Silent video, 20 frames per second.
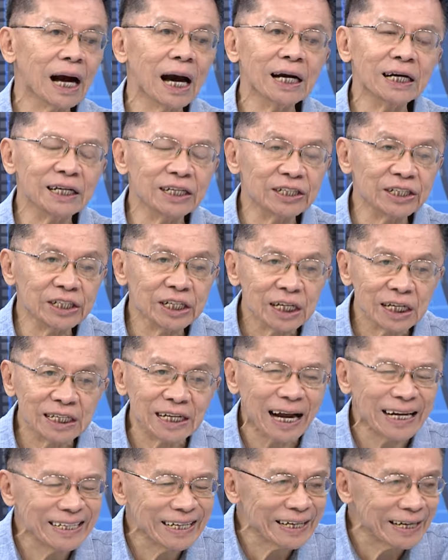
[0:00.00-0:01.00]
啊，你
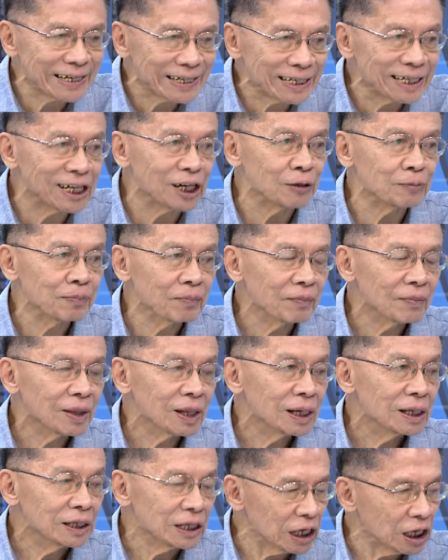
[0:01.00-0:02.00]
既然赢了，
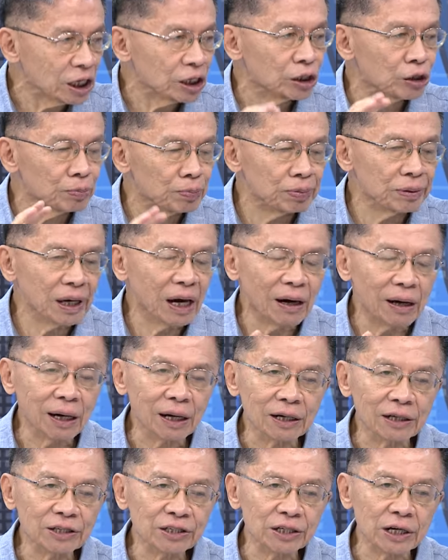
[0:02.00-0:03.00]
你就不要
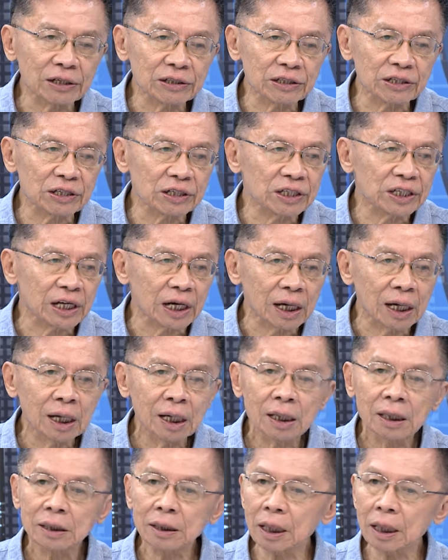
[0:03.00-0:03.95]
横生枝节，